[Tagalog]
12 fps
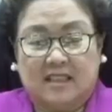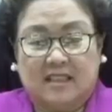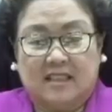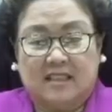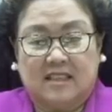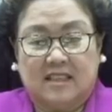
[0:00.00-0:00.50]
uh,
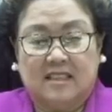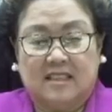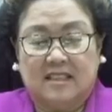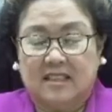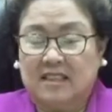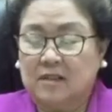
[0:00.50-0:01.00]
ah,
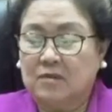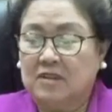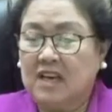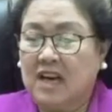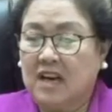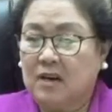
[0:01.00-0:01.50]
engineer Ino
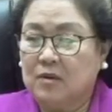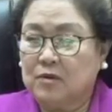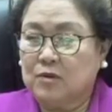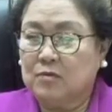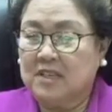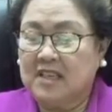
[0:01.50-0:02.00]
Dahao
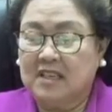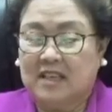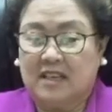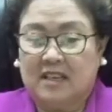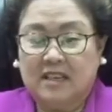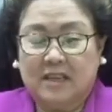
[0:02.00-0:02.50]
to
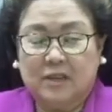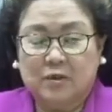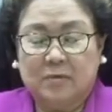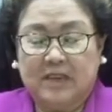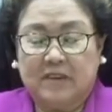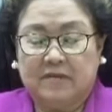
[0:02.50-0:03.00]
Manila
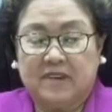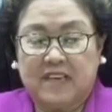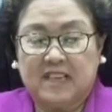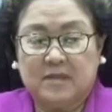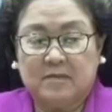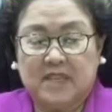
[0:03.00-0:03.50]
to
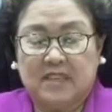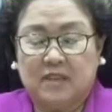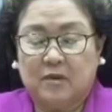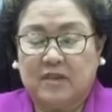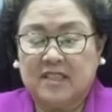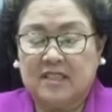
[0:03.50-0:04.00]
verify sa my
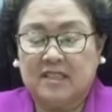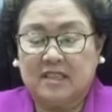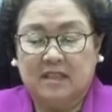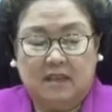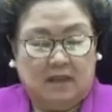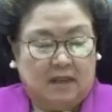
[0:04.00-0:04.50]
DOST